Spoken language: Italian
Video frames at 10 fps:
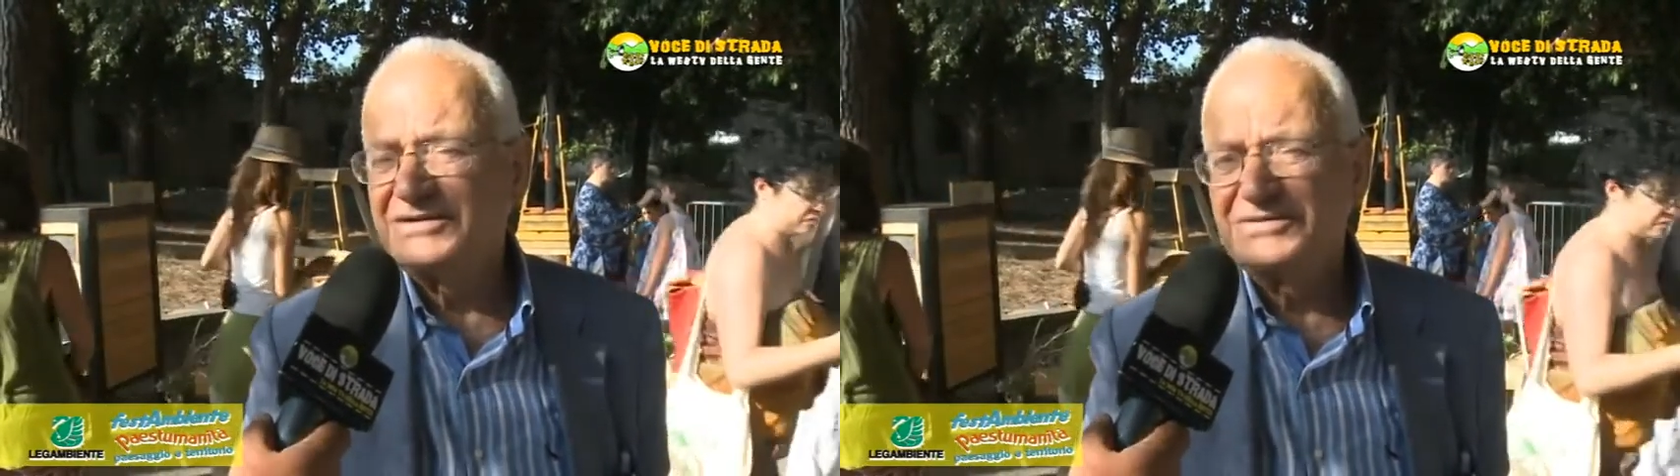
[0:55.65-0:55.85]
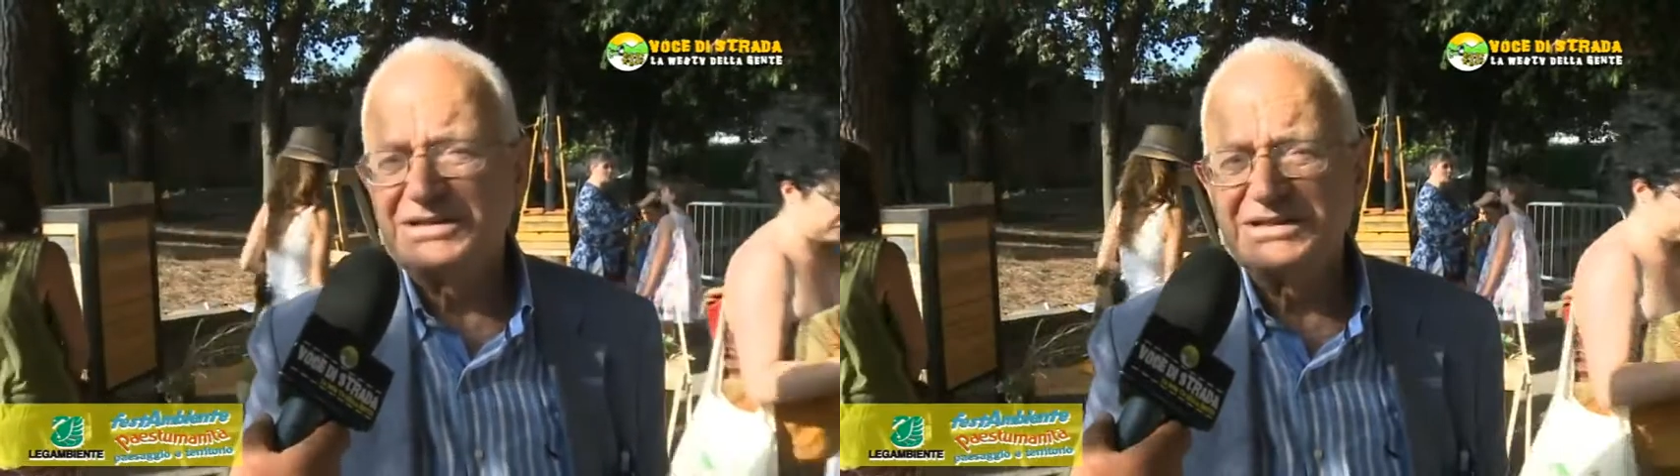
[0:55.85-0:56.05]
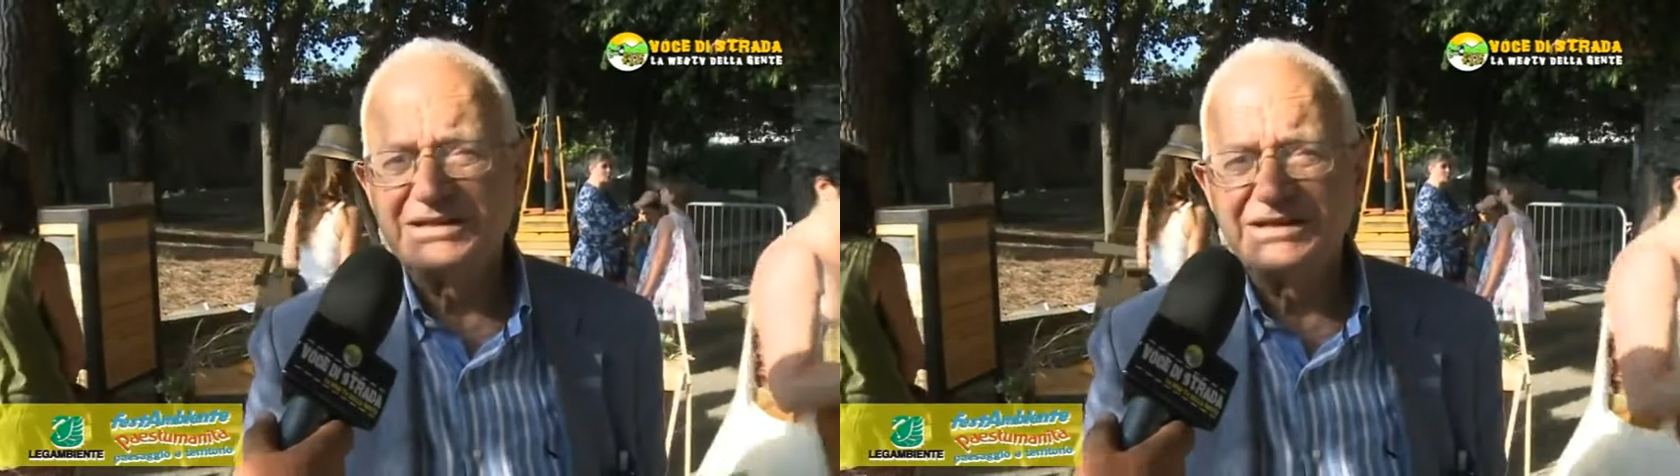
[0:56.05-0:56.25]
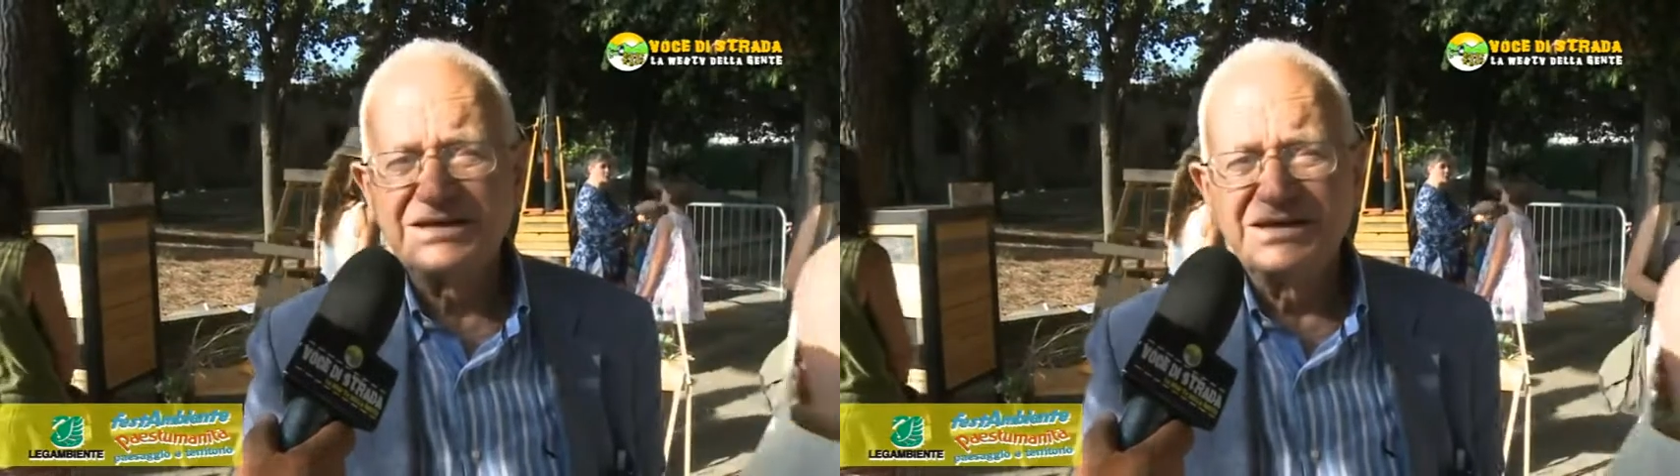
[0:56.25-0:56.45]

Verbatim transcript: quindi